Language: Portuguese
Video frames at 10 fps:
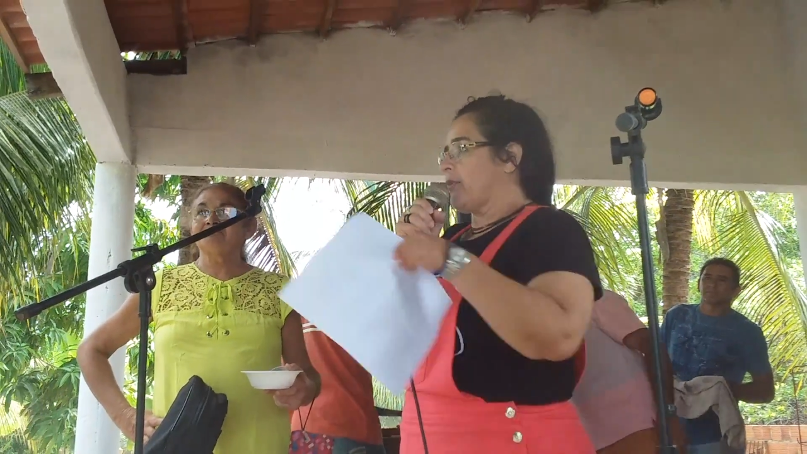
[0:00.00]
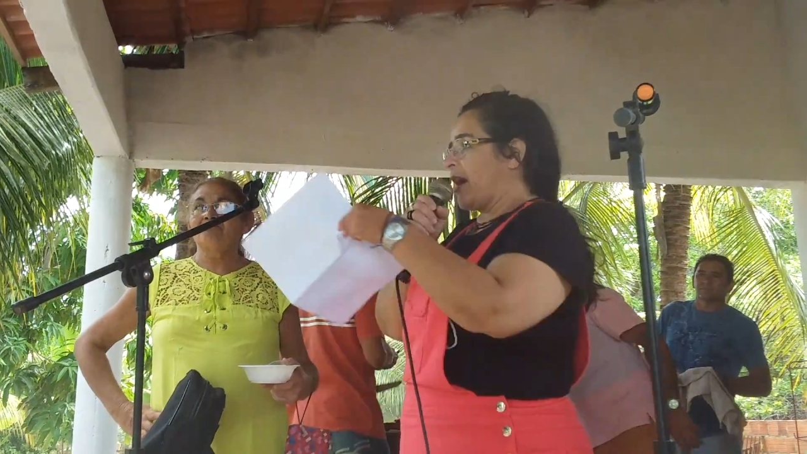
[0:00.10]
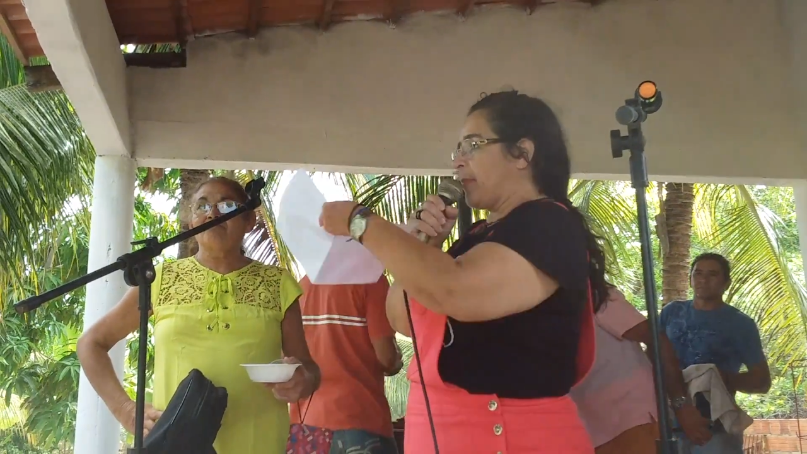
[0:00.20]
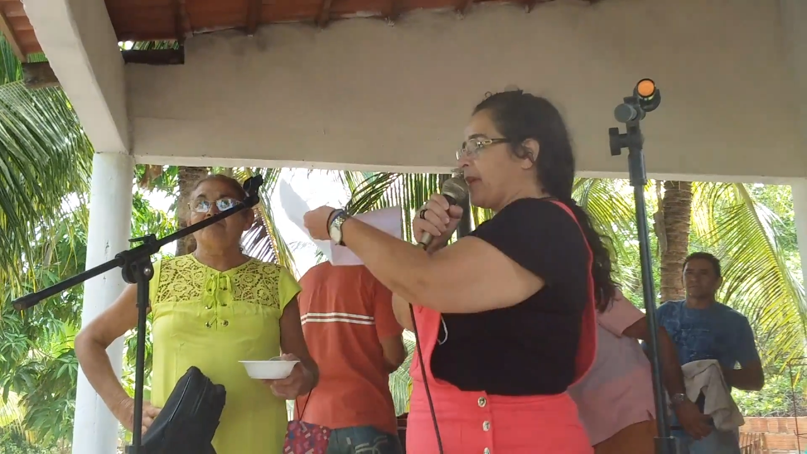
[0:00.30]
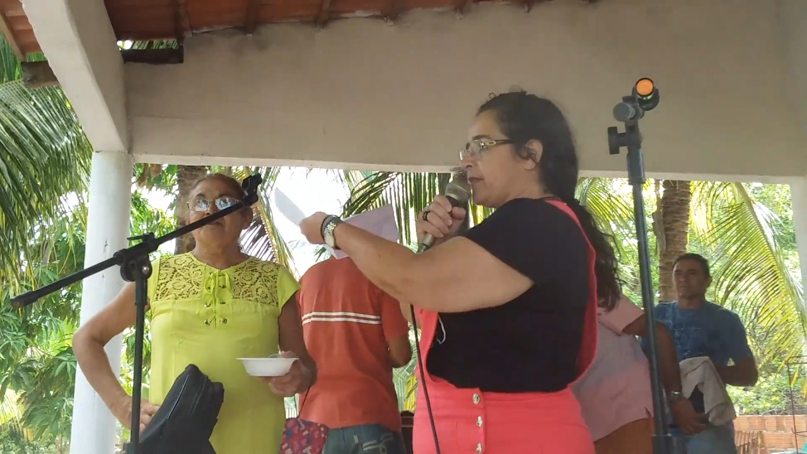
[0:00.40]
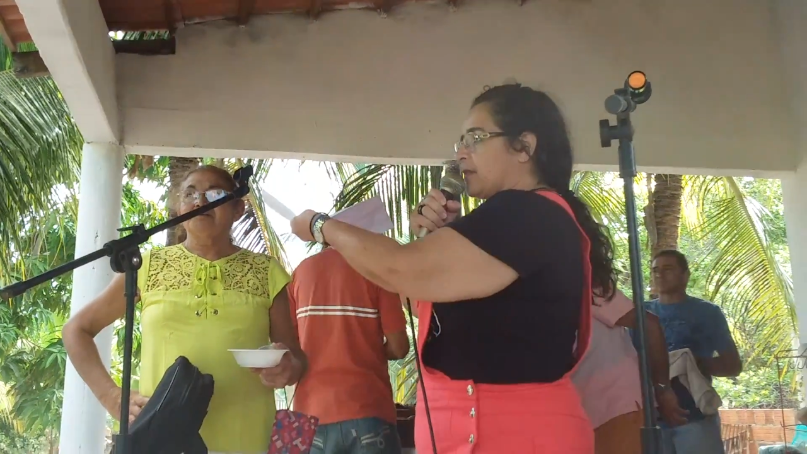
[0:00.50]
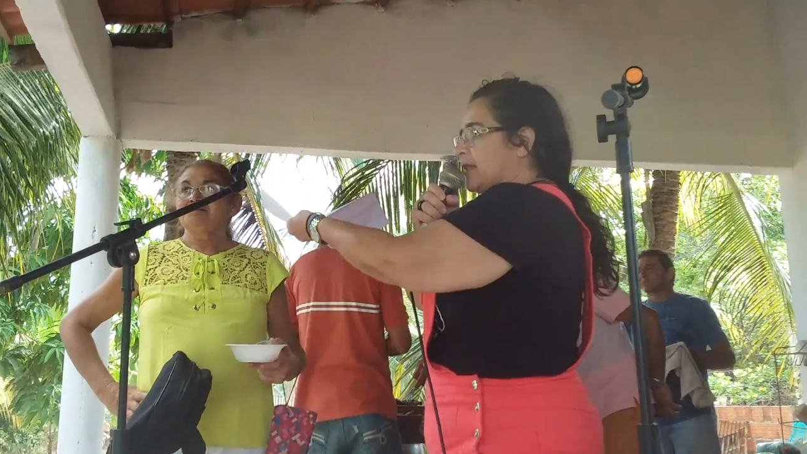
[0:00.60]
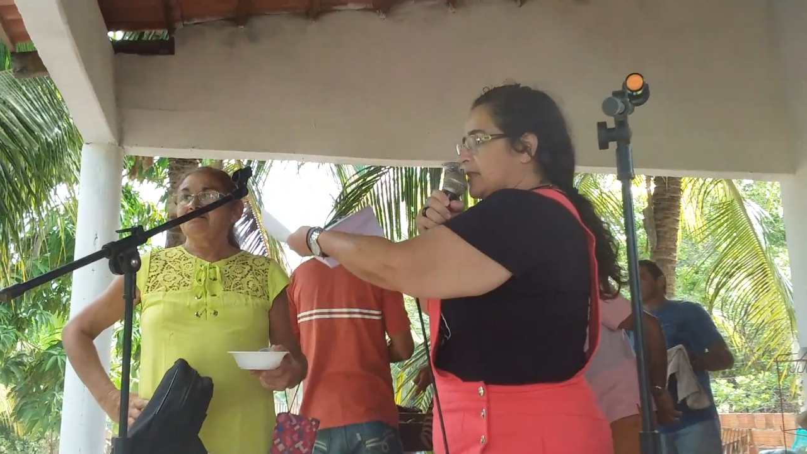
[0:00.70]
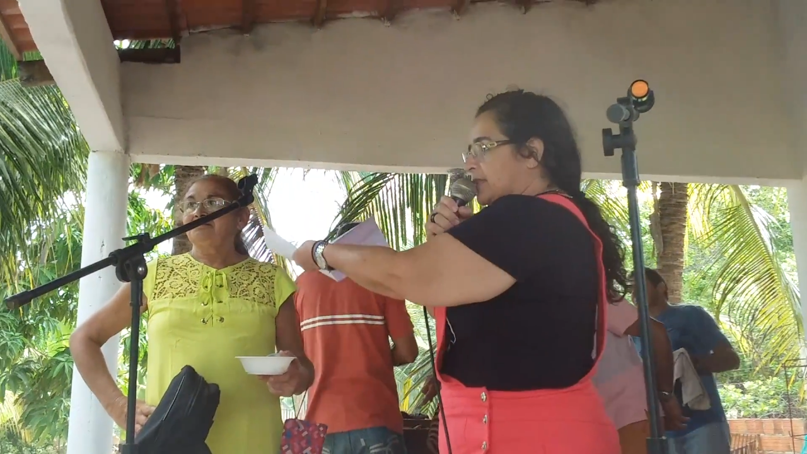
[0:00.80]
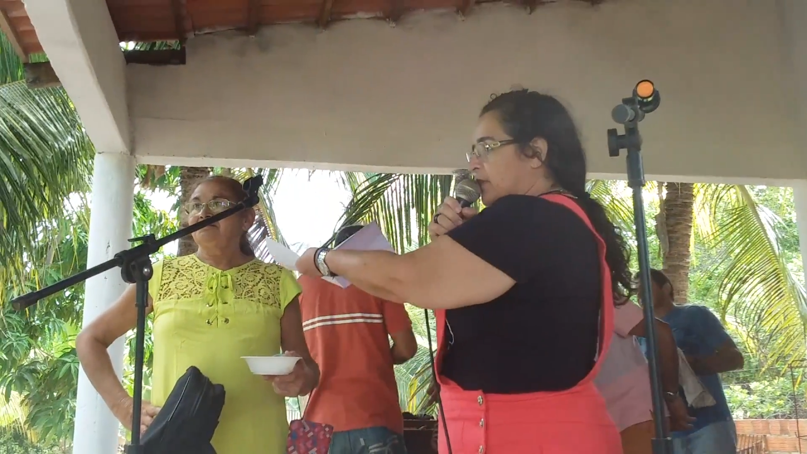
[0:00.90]
capacete
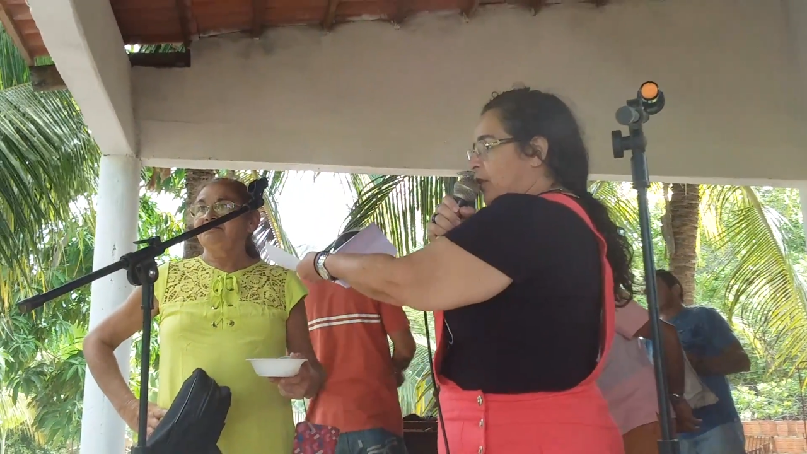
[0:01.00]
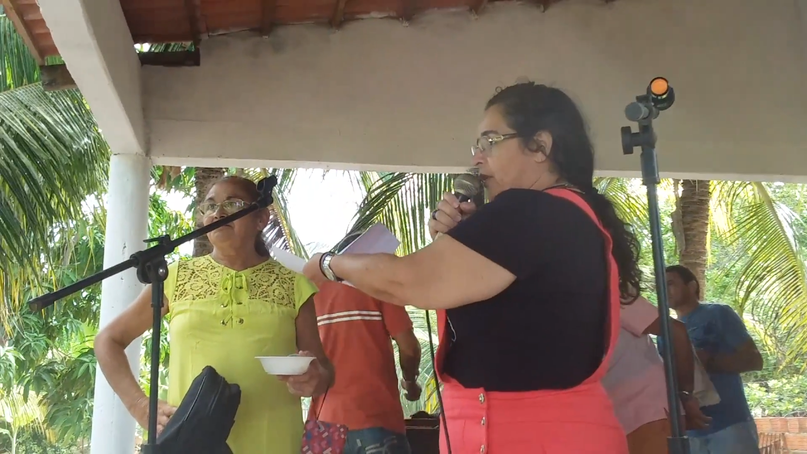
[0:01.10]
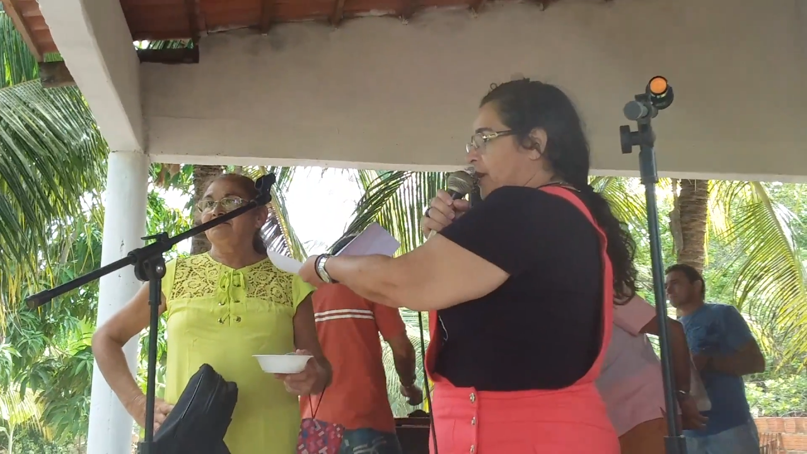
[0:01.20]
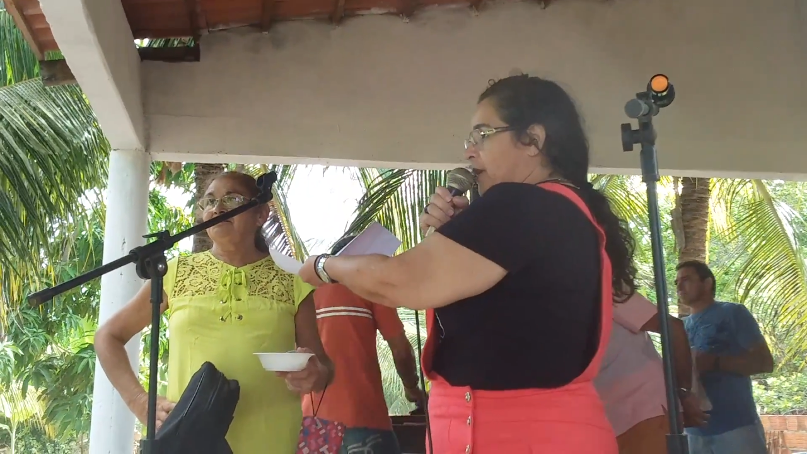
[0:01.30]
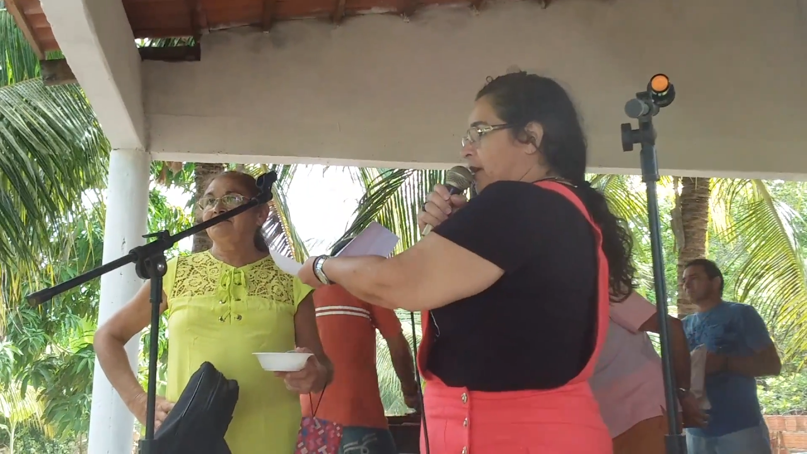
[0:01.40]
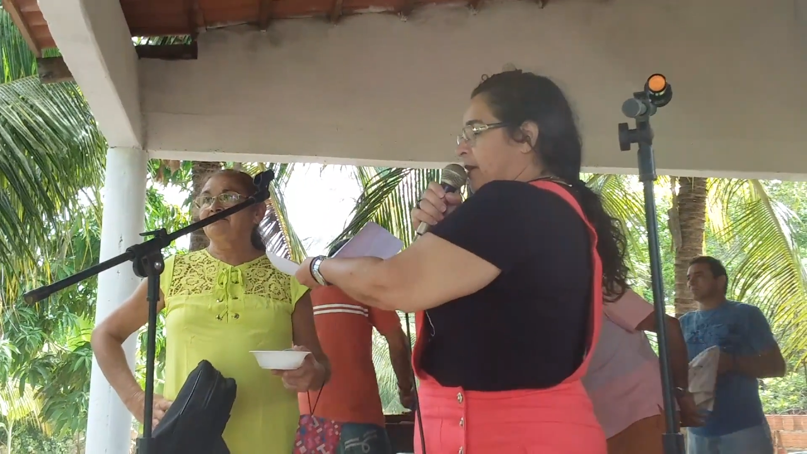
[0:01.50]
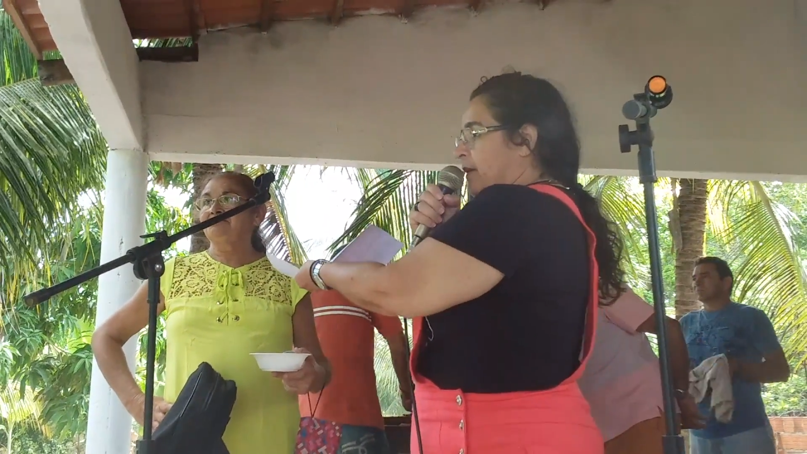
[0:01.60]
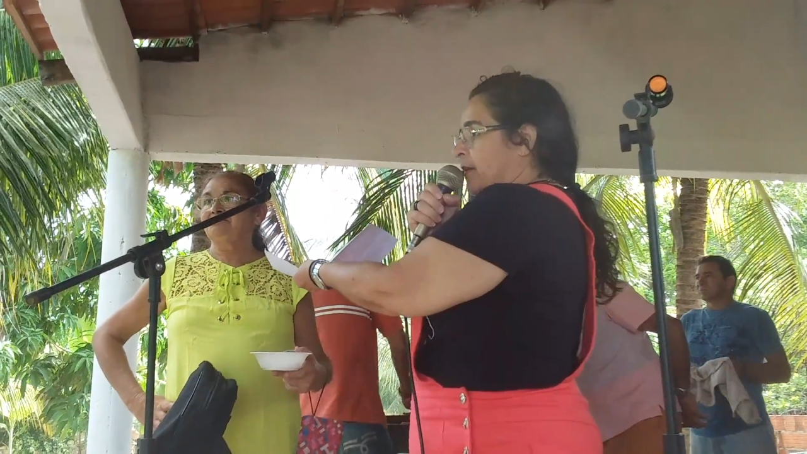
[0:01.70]
da senhora aqui.